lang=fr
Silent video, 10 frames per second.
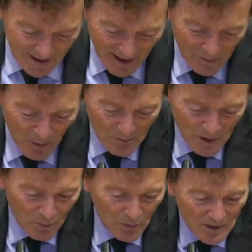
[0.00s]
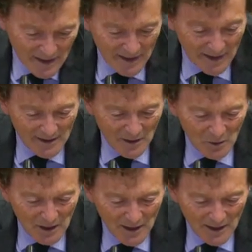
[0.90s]
Donc ça, ce serait un premier point,
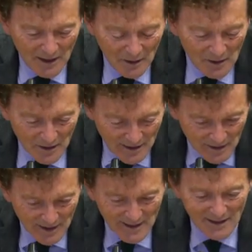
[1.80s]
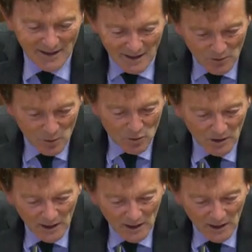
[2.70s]
c'est ce côté, c'est